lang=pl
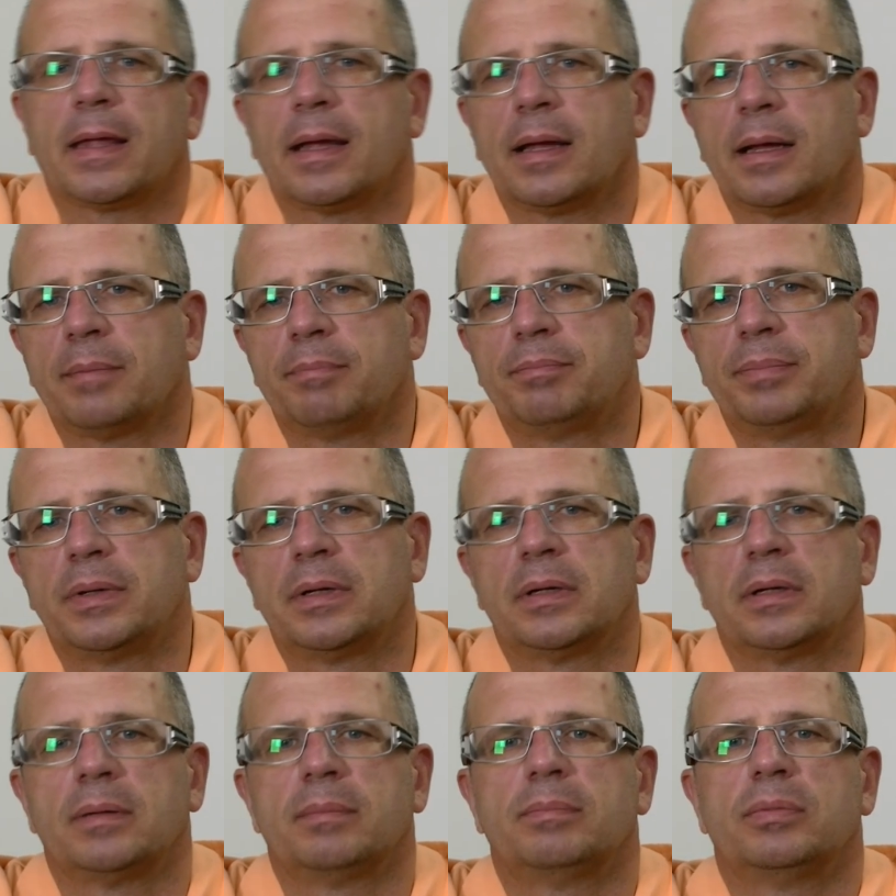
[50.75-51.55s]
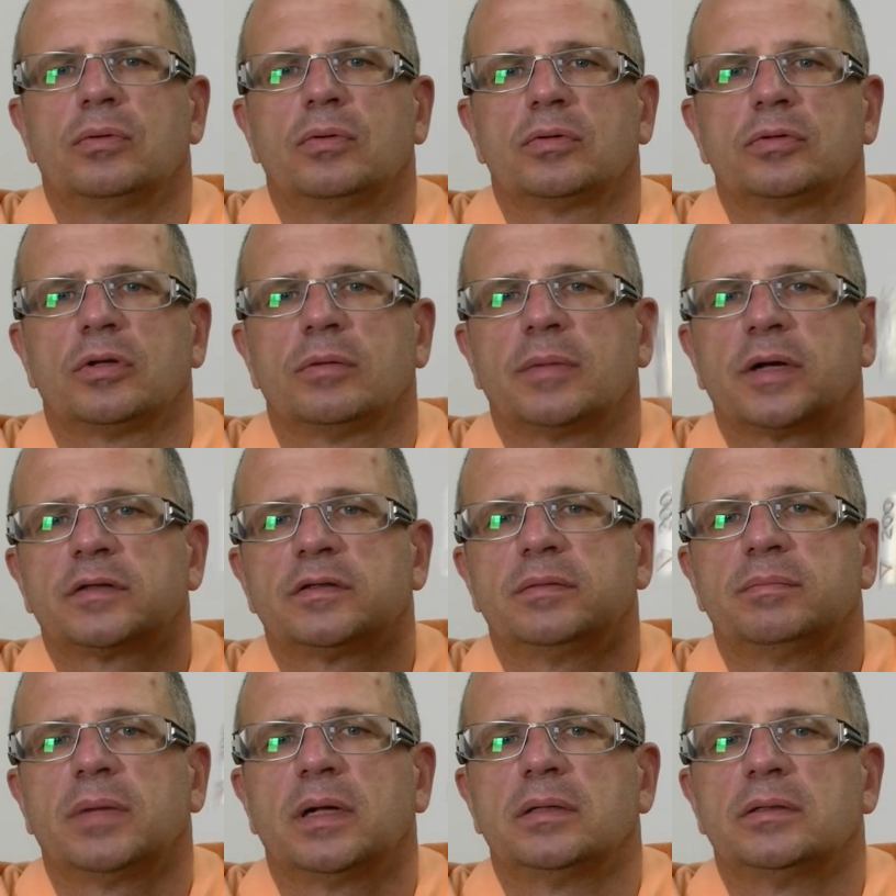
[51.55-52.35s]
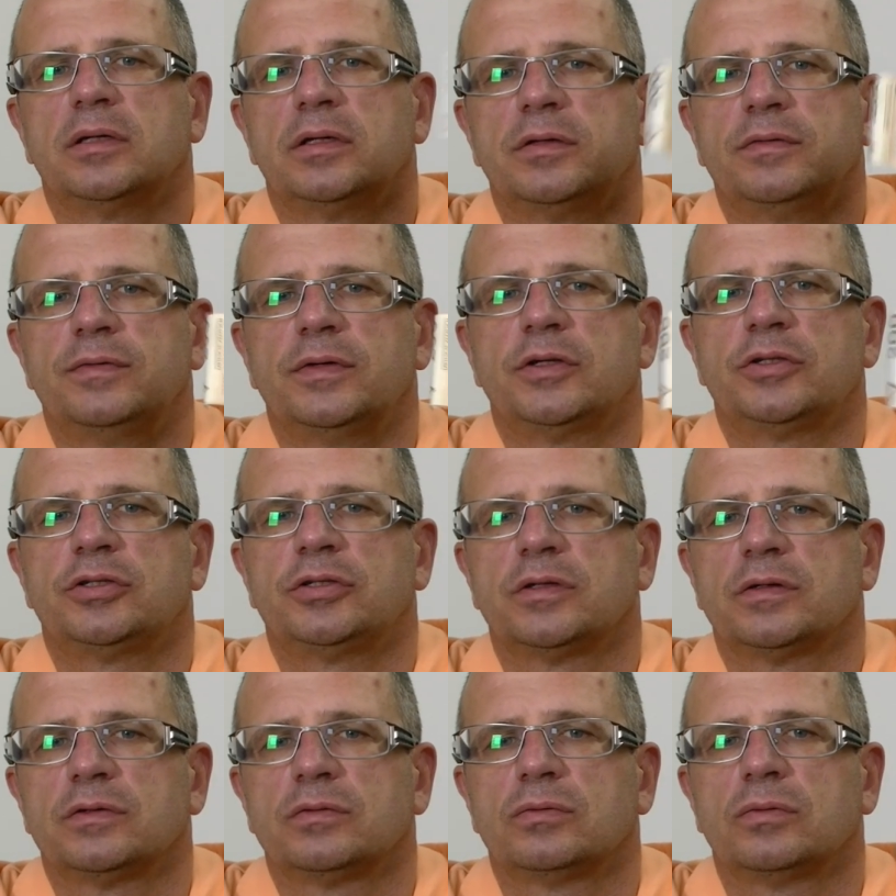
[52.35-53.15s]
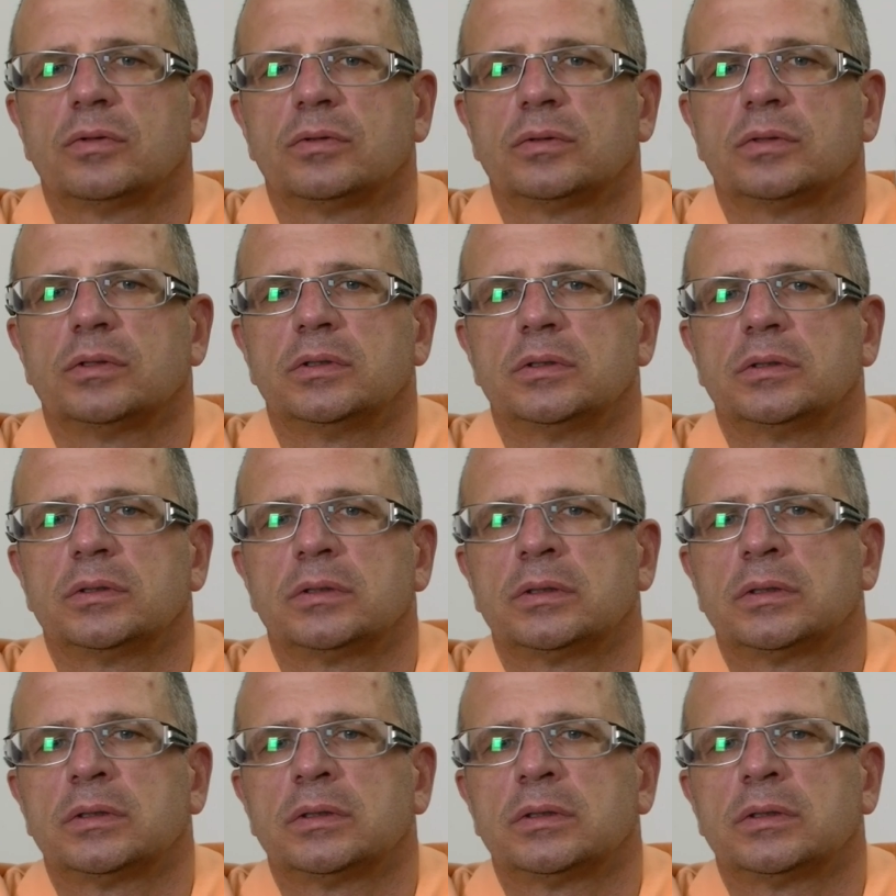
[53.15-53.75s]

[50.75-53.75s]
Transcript: AB było to maksymalnie 200 zł,